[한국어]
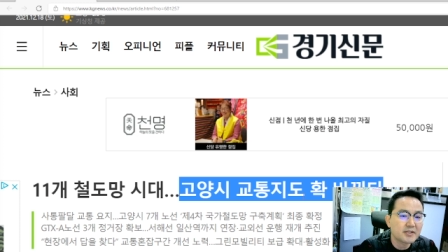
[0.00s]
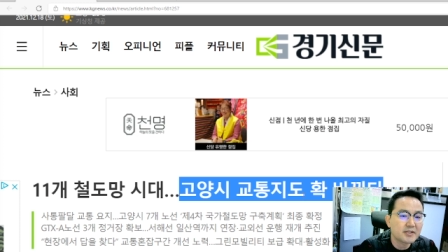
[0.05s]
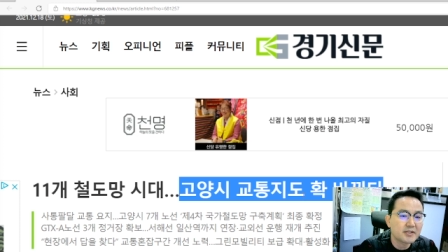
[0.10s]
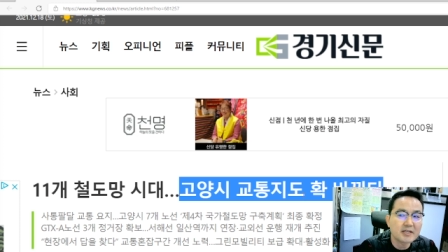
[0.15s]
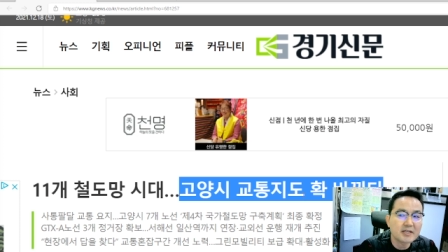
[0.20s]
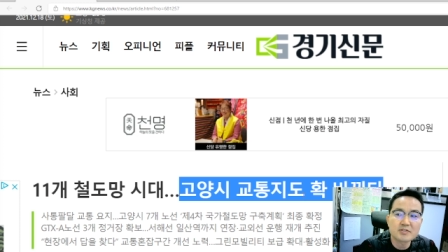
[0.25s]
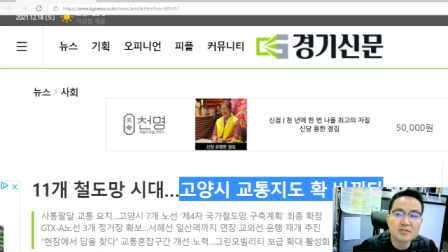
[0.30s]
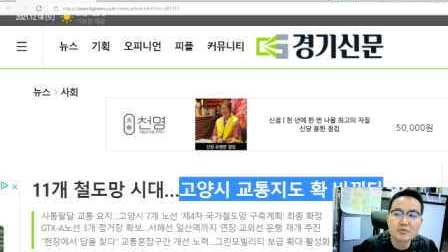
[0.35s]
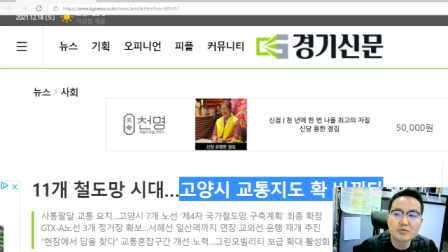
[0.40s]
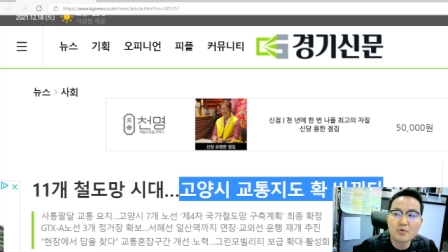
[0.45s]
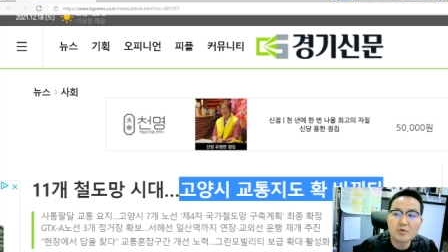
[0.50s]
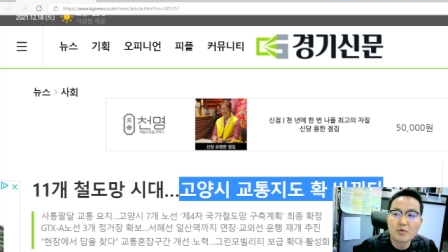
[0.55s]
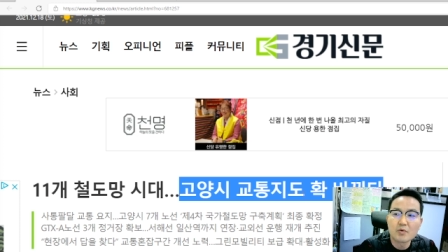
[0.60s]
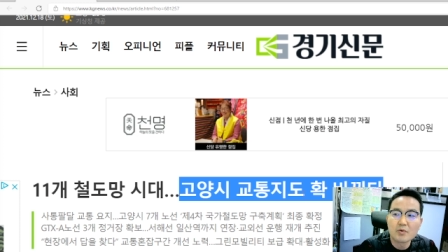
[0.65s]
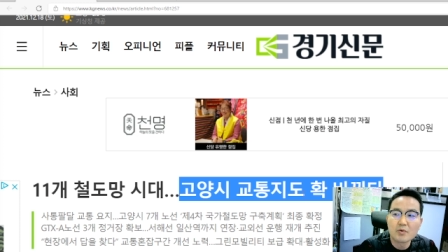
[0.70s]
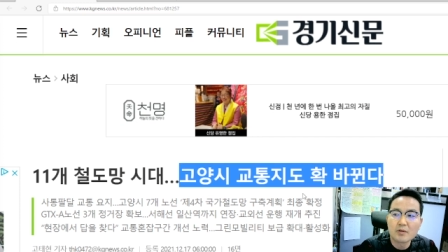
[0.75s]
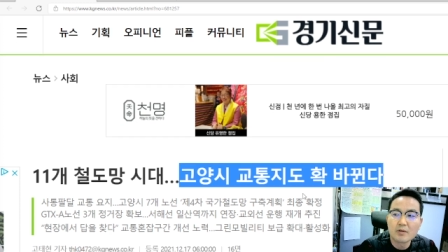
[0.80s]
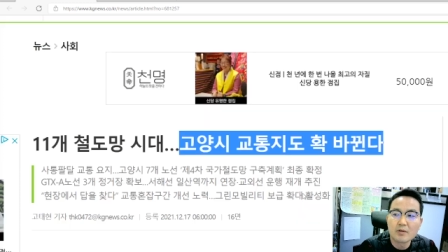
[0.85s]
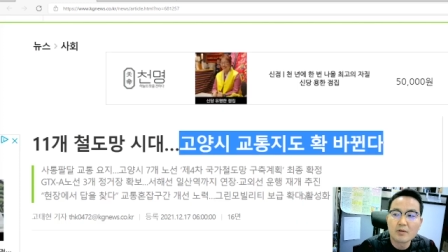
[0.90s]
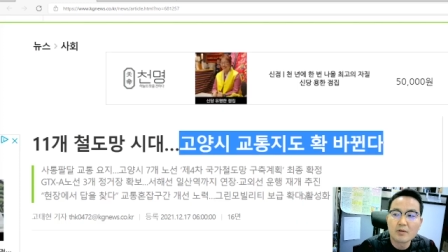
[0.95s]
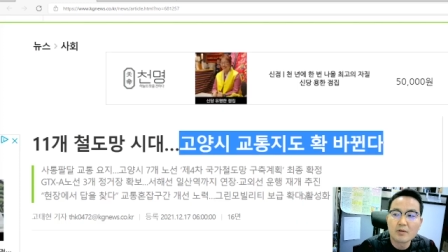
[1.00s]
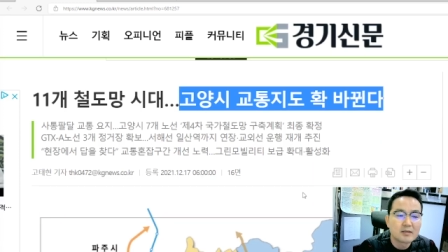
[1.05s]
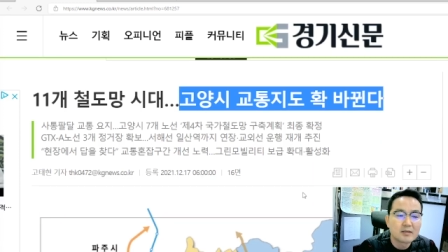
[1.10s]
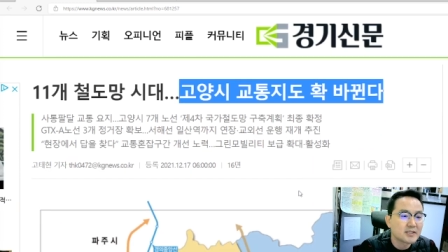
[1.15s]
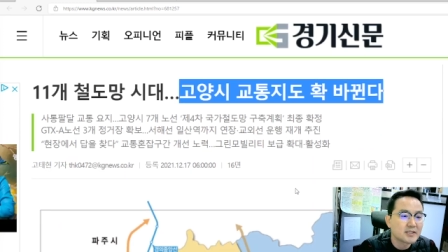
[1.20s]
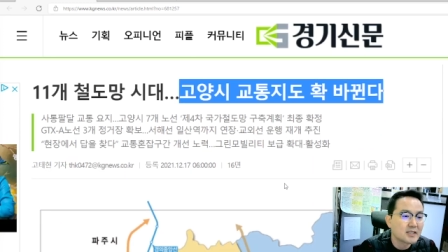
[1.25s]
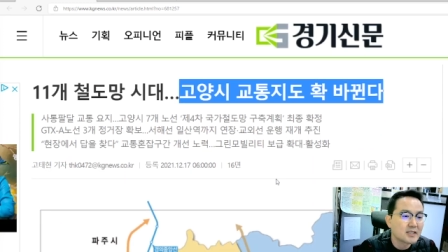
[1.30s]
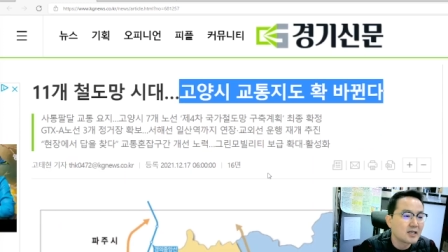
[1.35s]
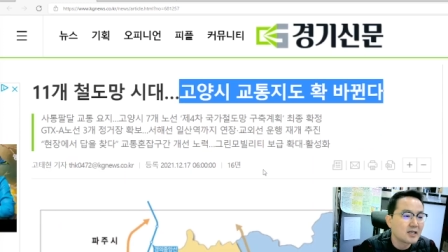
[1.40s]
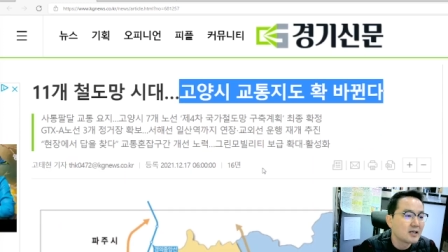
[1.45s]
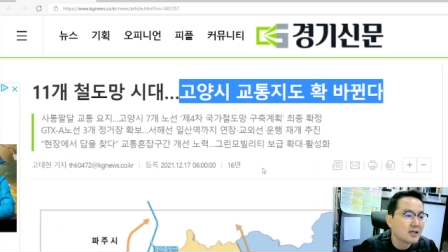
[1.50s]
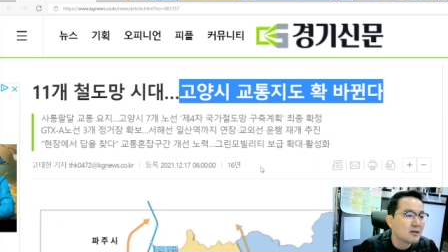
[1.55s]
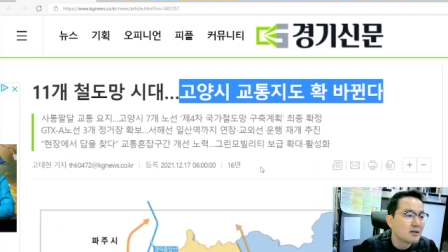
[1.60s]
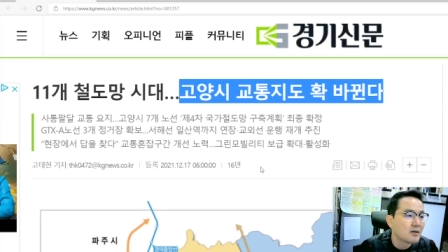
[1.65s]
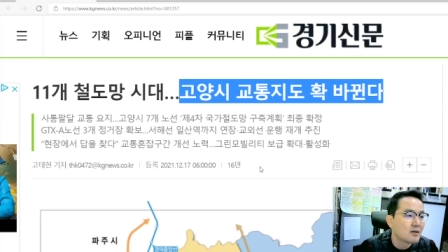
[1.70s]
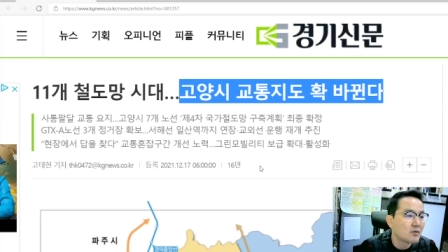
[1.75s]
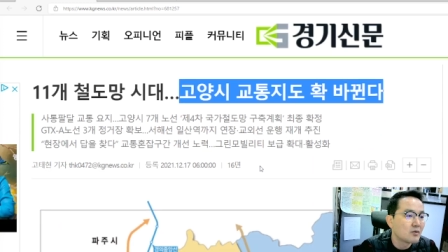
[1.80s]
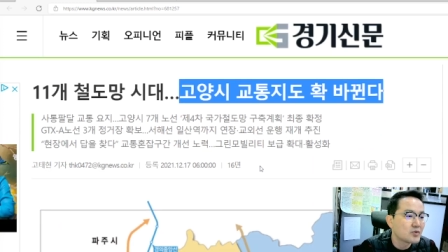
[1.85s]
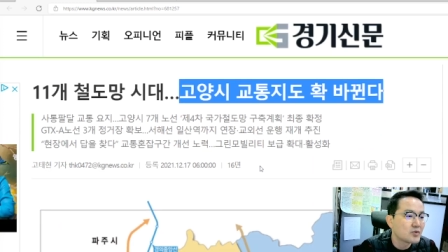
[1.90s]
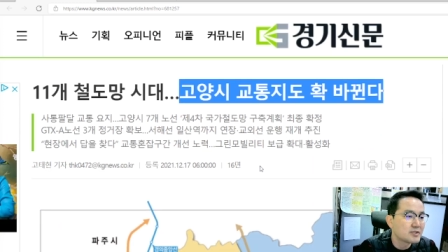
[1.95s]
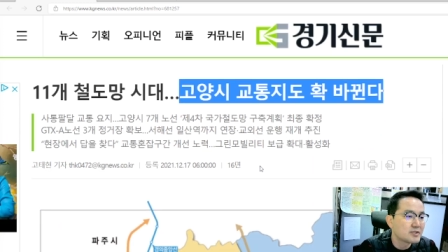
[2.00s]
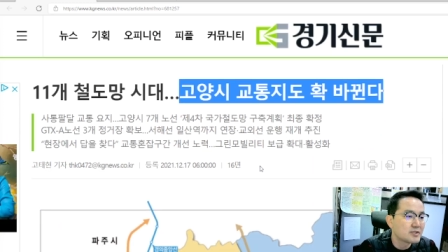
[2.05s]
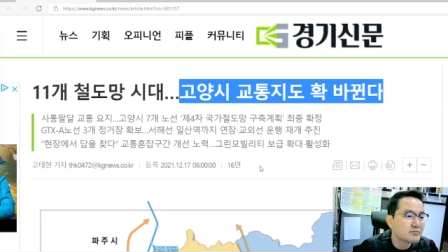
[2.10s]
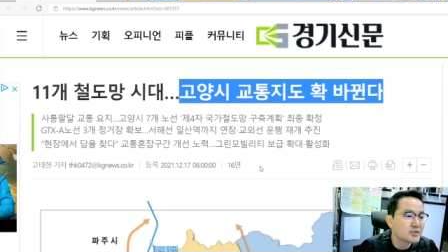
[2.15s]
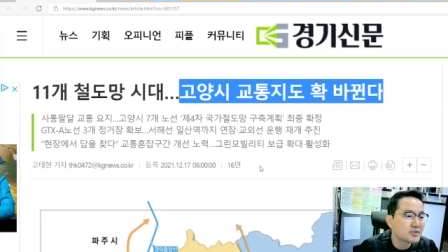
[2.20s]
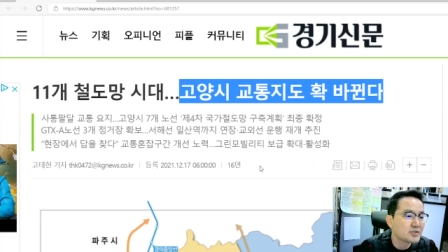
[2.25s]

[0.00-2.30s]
가지고 제가 신문